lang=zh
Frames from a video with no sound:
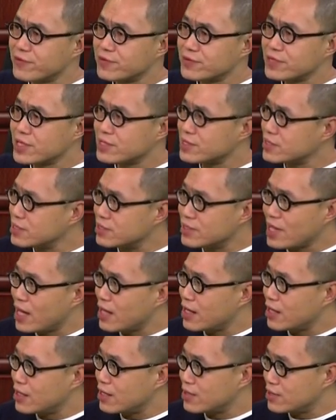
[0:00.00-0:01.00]
覆，在4
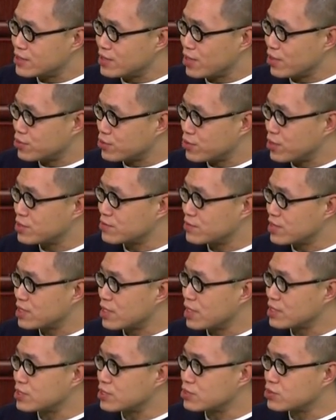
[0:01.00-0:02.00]
大小说里面
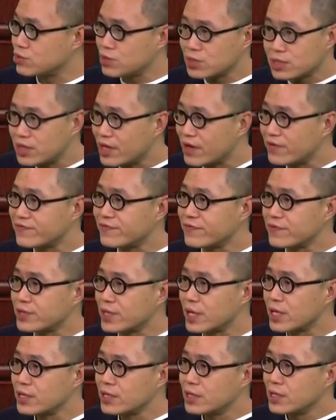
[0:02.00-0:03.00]
它是最颠覆
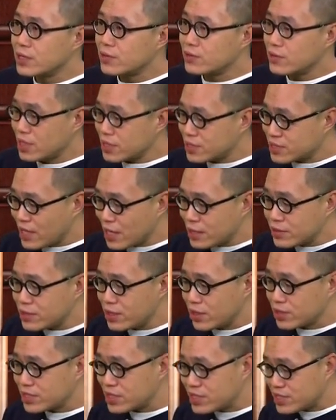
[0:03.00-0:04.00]
的，因为它3
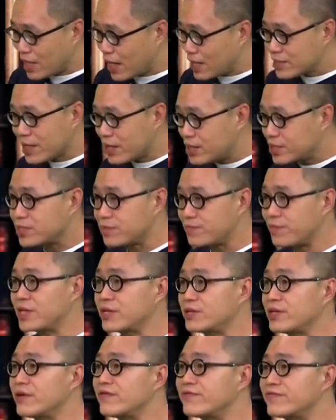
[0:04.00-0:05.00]
教是夹在一起
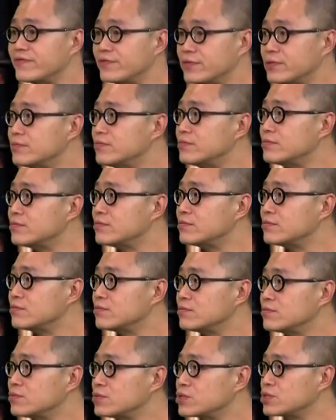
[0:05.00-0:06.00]
被颠覆。
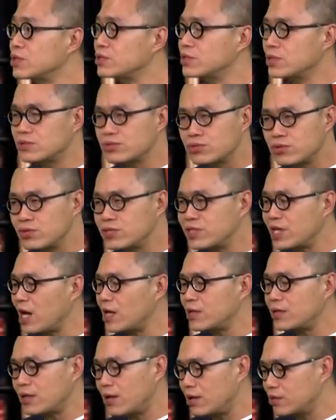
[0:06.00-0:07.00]
没错，就你儒
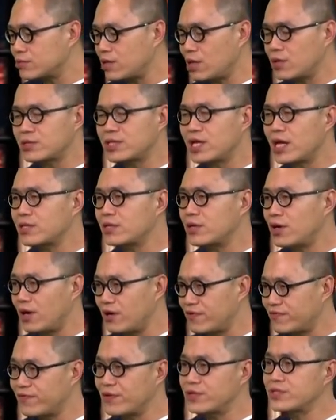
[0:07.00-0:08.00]
家也好，道家也
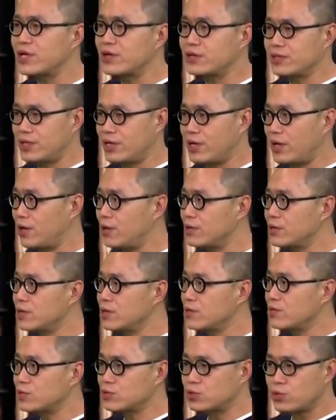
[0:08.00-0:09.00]
好，佛教也好，
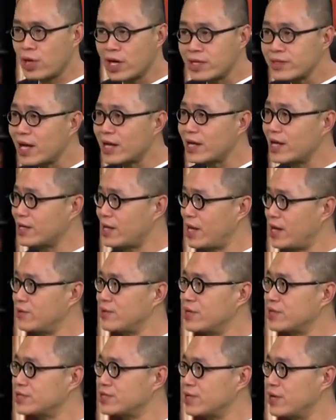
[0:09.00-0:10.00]
我全拿来开
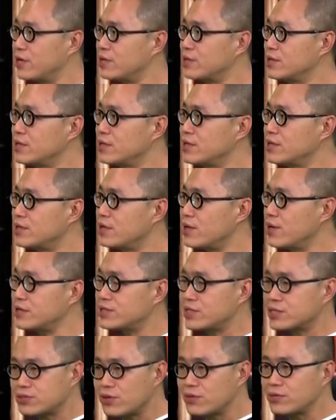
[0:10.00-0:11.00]
玩笑。 而
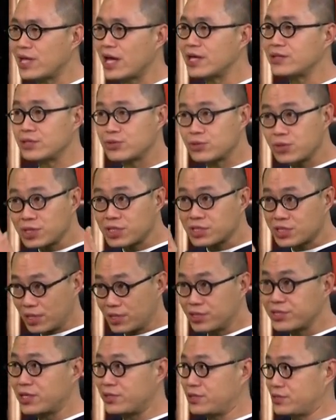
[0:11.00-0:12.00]
且都拿你最
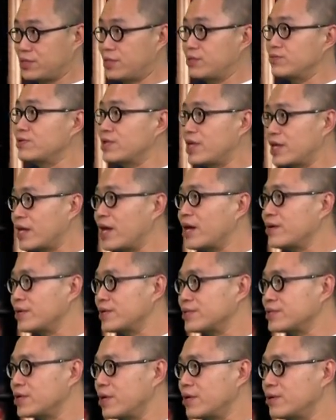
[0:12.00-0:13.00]
神圣的人物来开
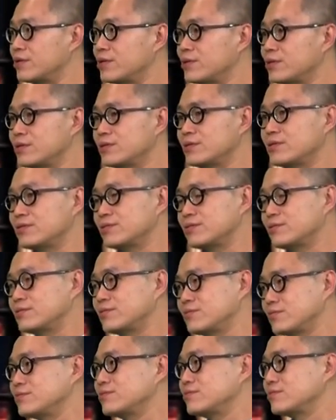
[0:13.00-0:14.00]
玩笑，所以现在
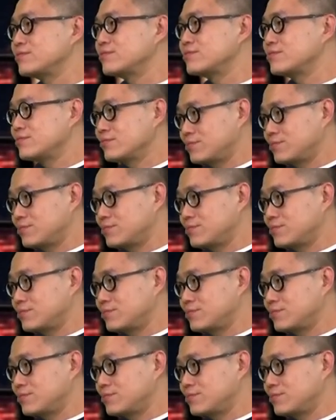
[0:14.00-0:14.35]
看起来